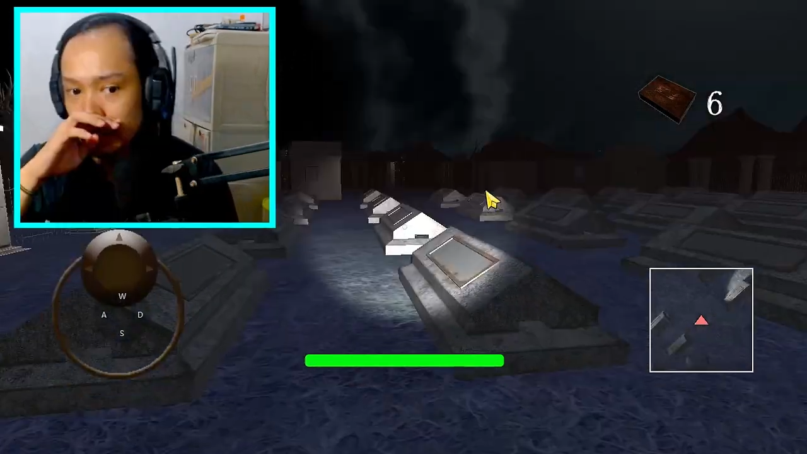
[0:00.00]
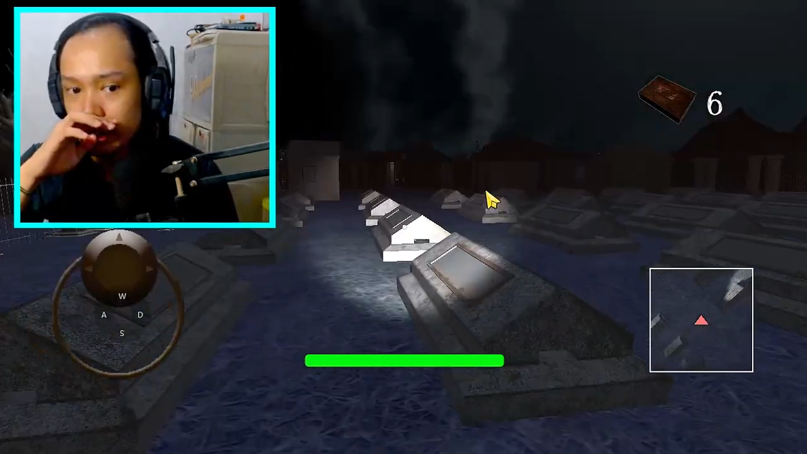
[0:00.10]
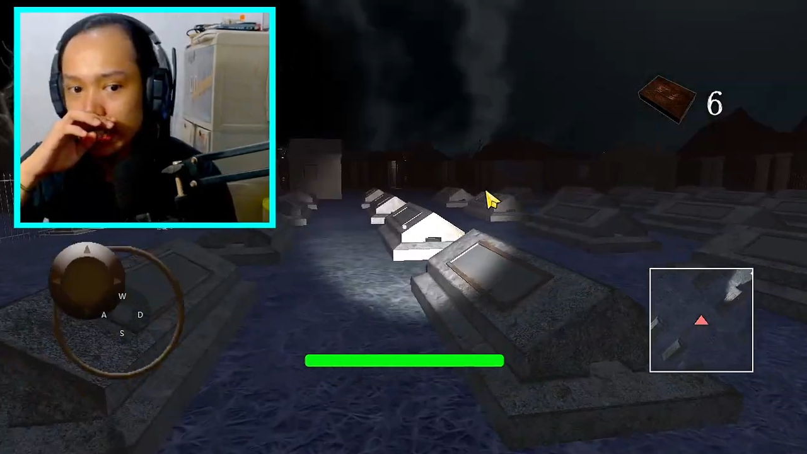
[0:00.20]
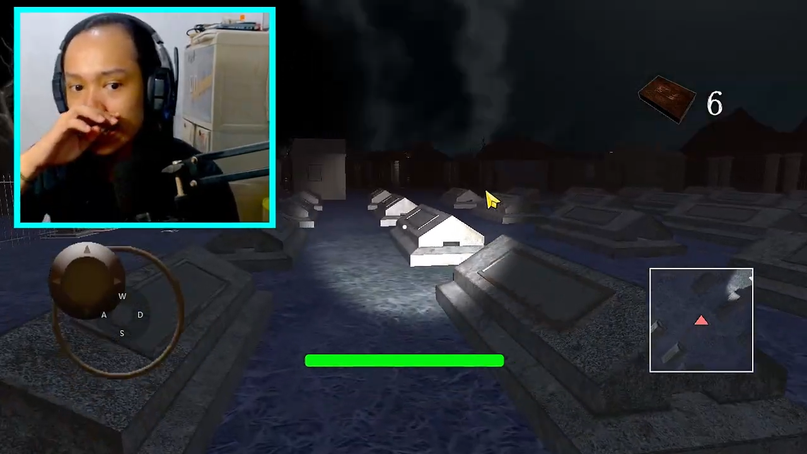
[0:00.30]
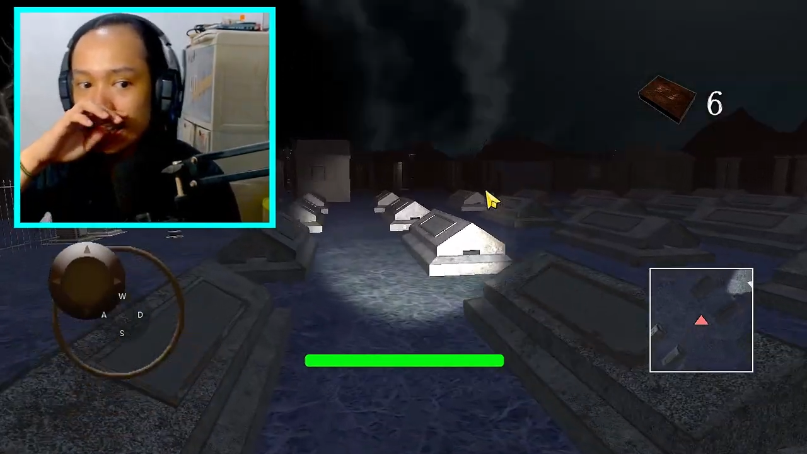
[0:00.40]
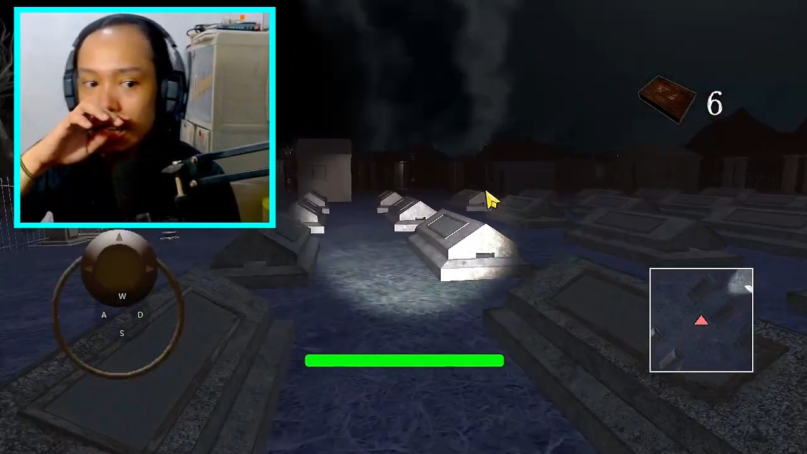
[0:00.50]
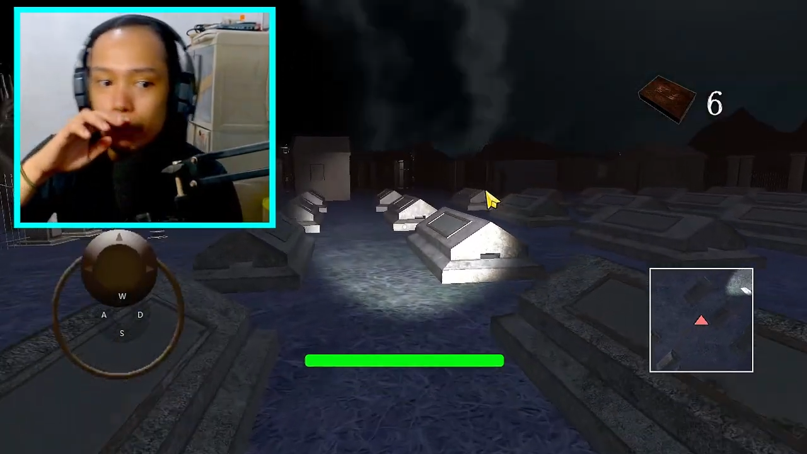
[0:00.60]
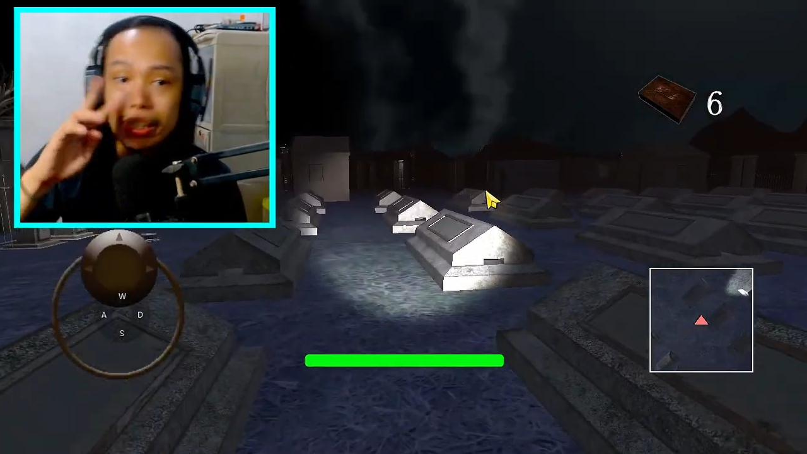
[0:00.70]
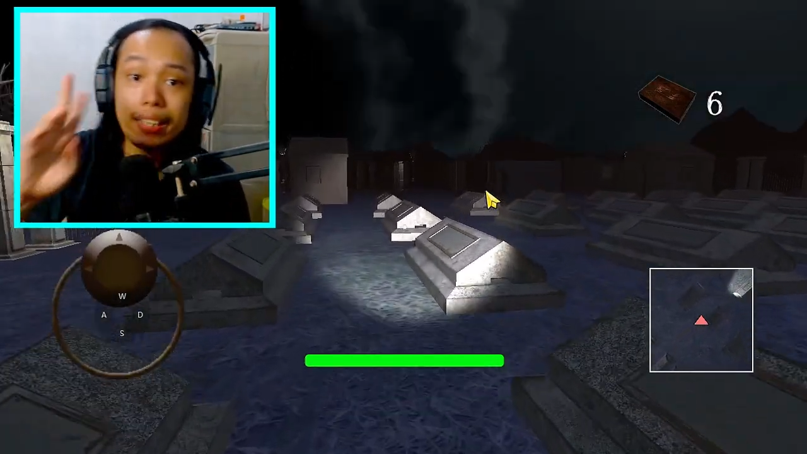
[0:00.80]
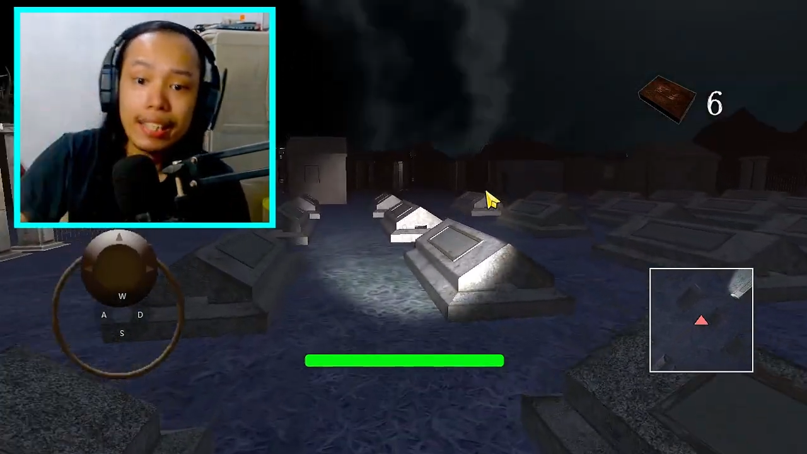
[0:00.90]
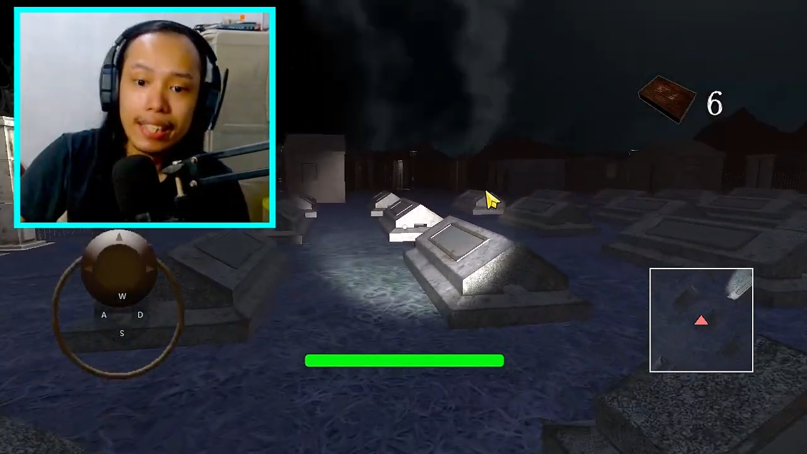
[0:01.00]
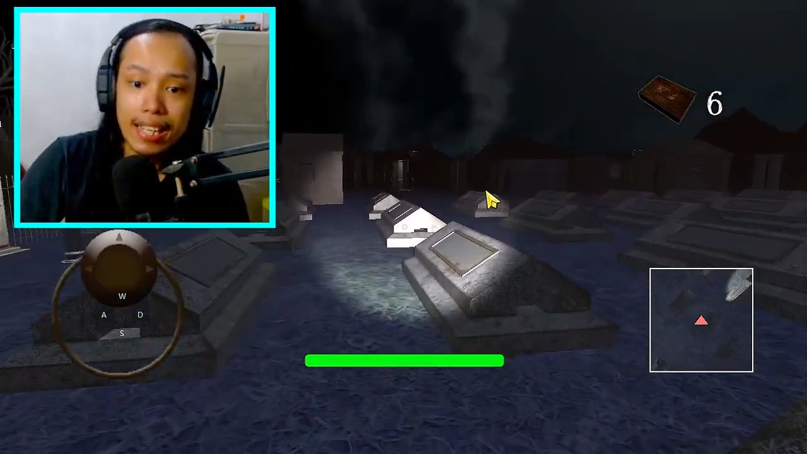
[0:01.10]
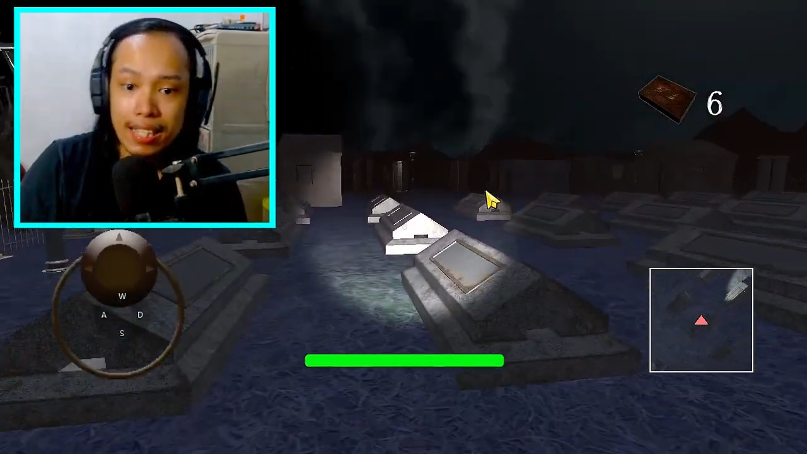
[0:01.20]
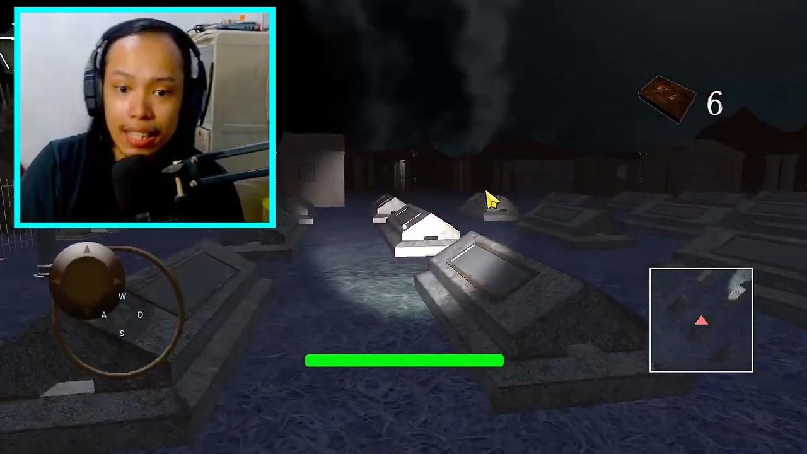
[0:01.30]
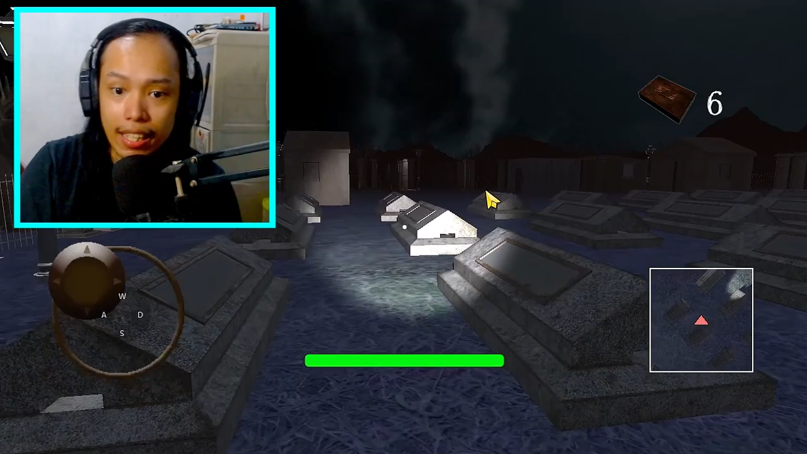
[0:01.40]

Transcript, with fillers: Ito na lang gagawin natin, guys. Eh.